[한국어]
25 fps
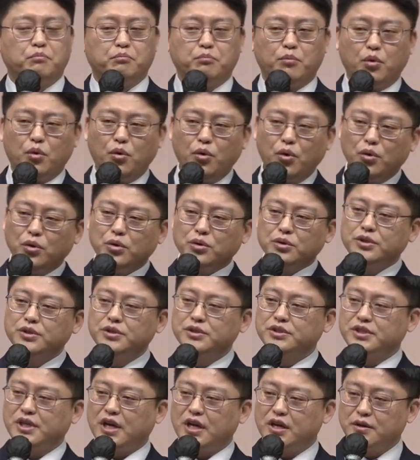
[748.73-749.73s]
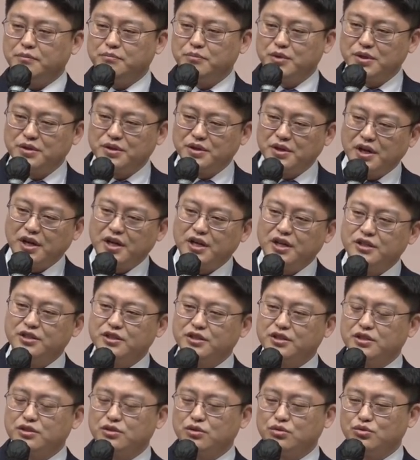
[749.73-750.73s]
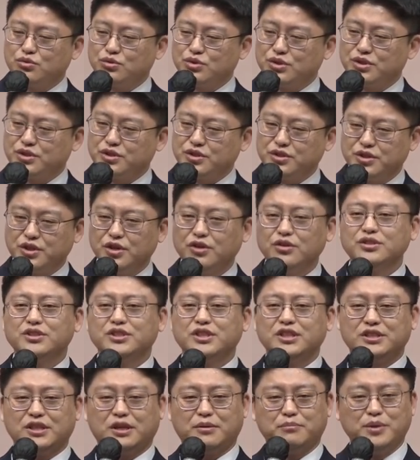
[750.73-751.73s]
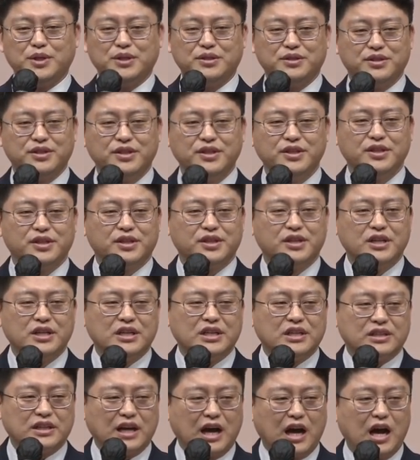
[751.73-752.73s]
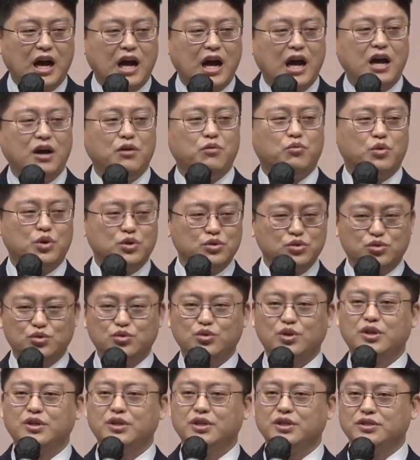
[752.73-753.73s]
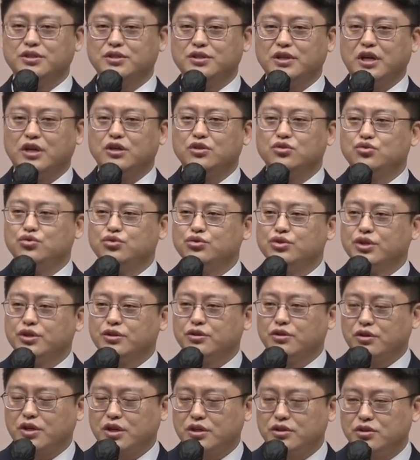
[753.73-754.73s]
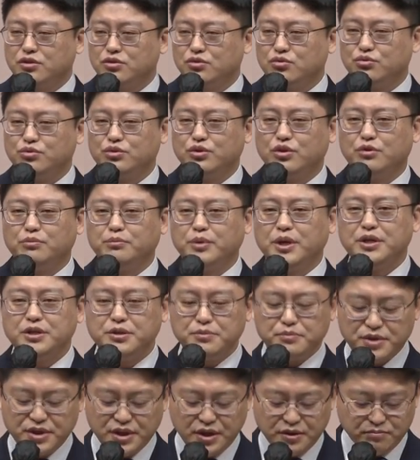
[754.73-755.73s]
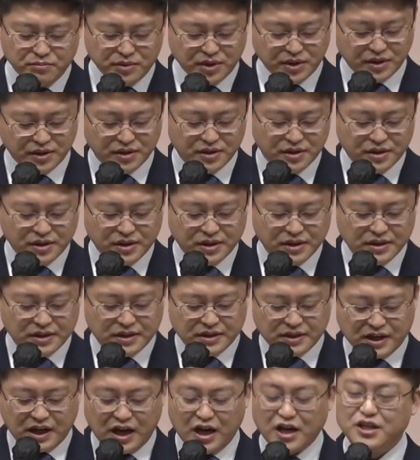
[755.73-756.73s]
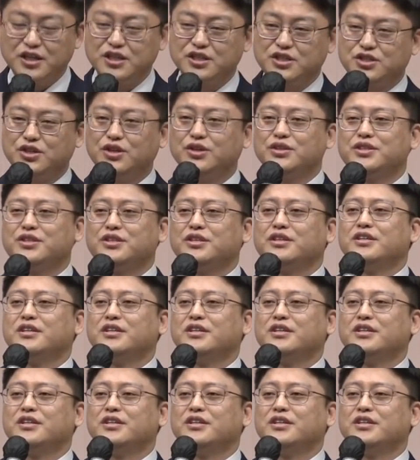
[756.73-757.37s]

모든 사람들 하나님께서 주신 그 형제 자매들이 다 원수가 돼서 나를 죽일 것 같은 두려움에 휩싸입니다. 가인이 첫